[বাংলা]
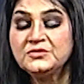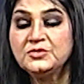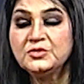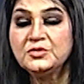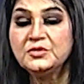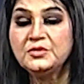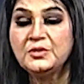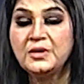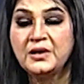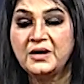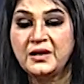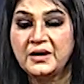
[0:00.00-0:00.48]
তো
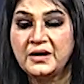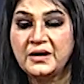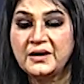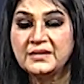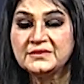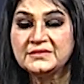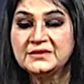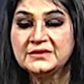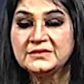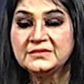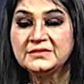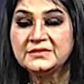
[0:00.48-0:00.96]

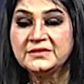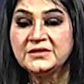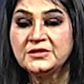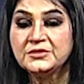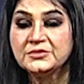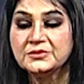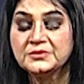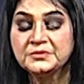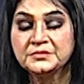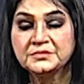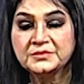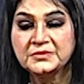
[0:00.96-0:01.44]
একটা
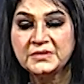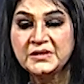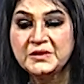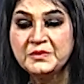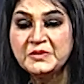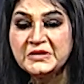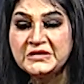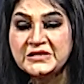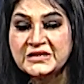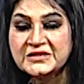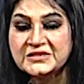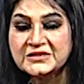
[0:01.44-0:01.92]

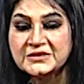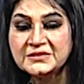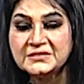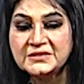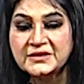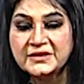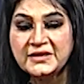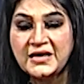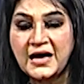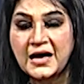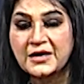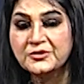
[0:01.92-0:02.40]

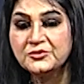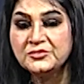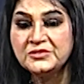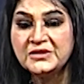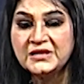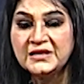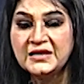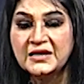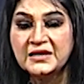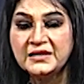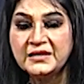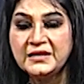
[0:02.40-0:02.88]
লিমিটেশনটা কি
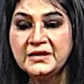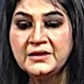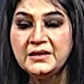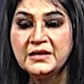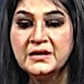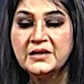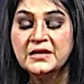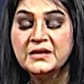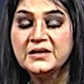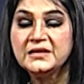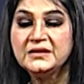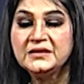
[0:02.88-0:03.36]
আধুনিক গানে
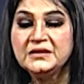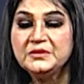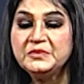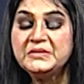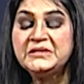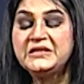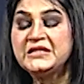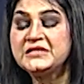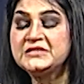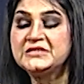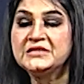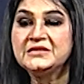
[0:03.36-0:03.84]

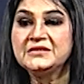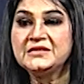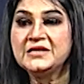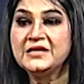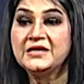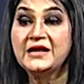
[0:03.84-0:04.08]
লিমিটেশনটা